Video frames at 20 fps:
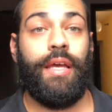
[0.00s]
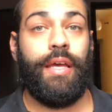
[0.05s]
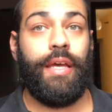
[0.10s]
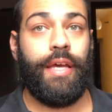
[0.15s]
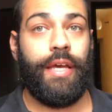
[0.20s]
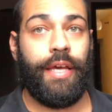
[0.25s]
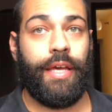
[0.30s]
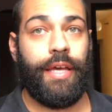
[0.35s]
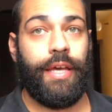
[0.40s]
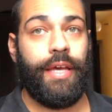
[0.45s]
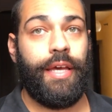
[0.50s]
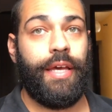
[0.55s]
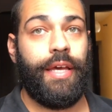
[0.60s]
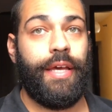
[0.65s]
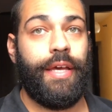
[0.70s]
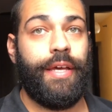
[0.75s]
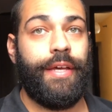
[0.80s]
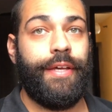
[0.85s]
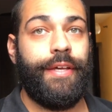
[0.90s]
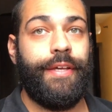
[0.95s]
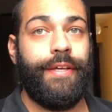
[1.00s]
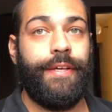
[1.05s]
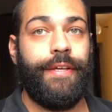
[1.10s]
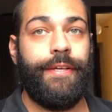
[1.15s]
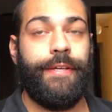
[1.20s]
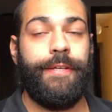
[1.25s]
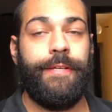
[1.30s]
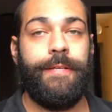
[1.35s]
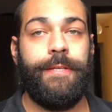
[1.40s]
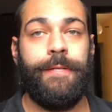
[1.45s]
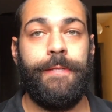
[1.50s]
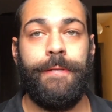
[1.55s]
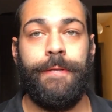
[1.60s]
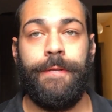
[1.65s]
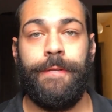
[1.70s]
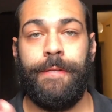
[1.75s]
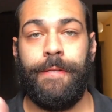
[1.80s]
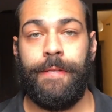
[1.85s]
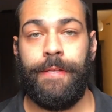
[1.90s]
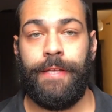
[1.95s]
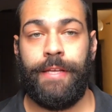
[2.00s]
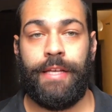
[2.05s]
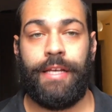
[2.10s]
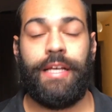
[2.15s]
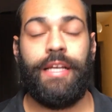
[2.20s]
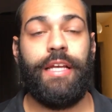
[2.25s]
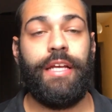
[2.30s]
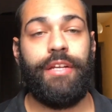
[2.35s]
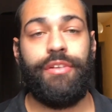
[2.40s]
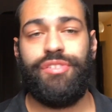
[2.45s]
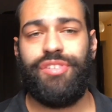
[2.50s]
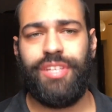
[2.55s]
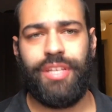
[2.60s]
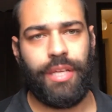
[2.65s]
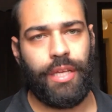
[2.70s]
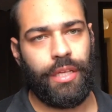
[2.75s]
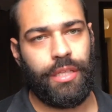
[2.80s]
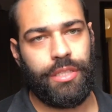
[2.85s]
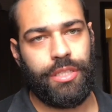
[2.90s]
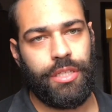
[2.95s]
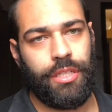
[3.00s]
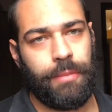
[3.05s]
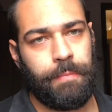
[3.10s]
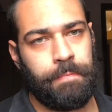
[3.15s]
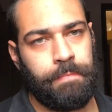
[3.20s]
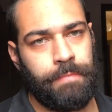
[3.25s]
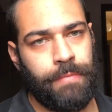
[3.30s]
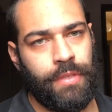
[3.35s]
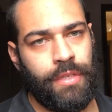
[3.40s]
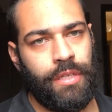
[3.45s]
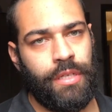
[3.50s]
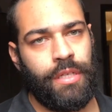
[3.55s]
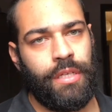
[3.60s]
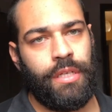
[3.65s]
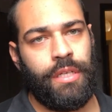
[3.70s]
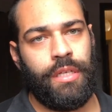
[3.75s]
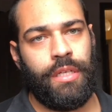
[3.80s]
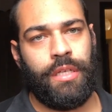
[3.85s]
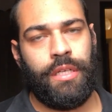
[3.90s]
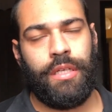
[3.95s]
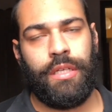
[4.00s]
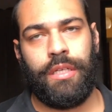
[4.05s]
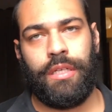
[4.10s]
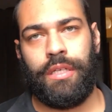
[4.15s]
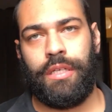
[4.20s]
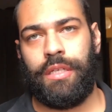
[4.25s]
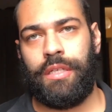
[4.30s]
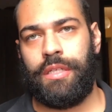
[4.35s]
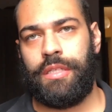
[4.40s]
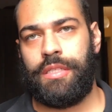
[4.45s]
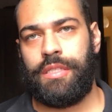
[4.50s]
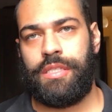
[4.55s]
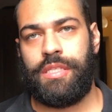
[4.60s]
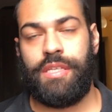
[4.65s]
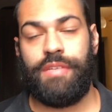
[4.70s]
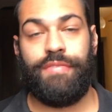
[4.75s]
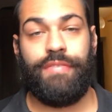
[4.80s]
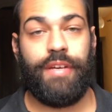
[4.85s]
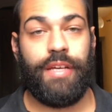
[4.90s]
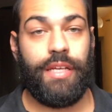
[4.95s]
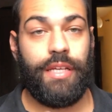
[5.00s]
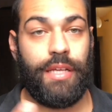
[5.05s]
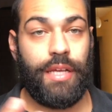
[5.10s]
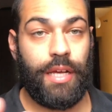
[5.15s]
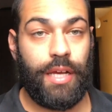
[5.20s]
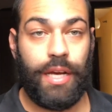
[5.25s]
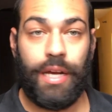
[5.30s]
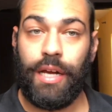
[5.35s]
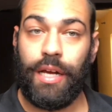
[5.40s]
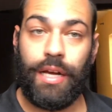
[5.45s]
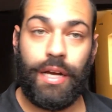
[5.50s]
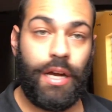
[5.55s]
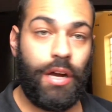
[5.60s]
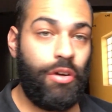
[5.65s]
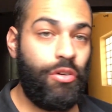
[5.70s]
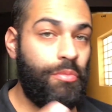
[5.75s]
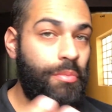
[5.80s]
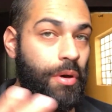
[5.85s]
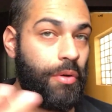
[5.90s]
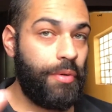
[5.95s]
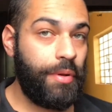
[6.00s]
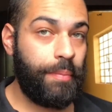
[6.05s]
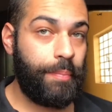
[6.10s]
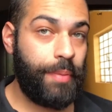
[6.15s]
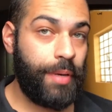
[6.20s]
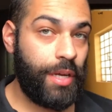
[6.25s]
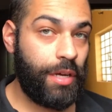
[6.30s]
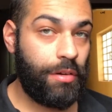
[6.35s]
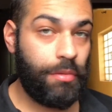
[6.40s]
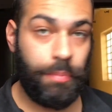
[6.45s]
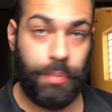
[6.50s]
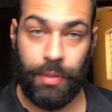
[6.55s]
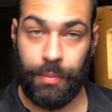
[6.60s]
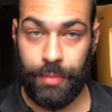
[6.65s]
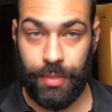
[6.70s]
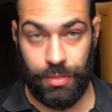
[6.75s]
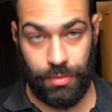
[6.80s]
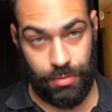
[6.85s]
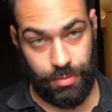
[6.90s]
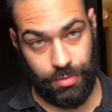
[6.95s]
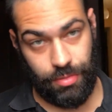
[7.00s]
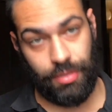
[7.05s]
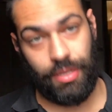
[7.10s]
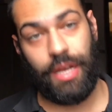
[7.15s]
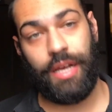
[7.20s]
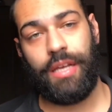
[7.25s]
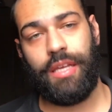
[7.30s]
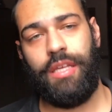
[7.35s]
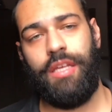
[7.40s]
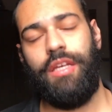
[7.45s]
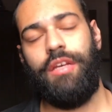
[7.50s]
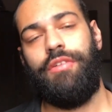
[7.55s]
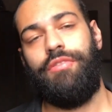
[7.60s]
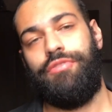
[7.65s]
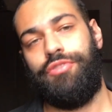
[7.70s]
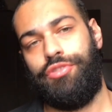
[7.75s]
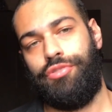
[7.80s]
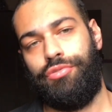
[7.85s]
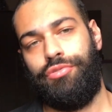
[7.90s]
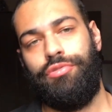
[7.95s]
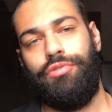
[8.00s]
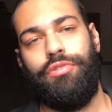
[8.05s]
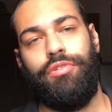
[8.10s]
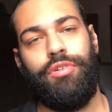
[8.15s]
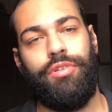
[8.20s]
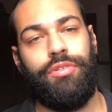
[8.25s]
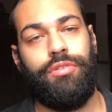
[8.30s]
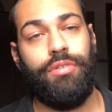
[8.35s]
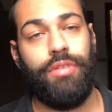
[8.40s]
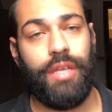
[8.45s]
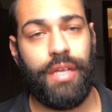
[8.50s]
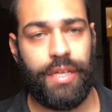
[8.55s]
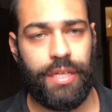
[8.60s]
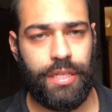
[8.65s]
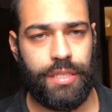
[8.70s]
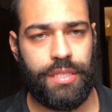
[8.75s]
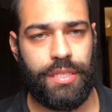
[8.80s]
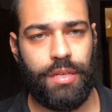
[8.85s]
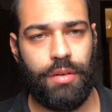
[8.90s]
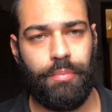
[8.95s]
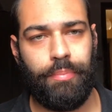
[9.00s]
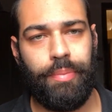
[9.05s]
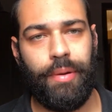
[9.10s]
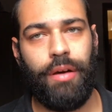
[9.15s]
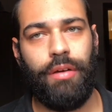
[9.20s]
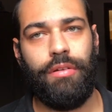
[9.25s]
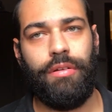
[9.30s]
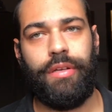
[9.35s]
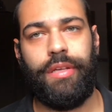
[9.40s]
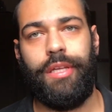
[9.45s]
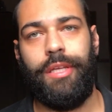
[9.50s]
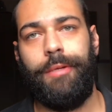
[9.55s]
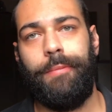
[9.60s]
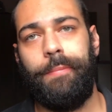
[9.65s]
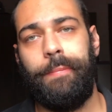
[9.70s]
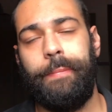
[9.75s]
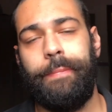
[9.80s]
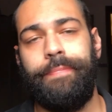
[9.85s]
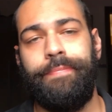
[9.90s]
É... Galera, é o seguinte, você vai arrumar um emprego, pelo menos aqui onde eu tô, tô na Grande São Paulo aqui.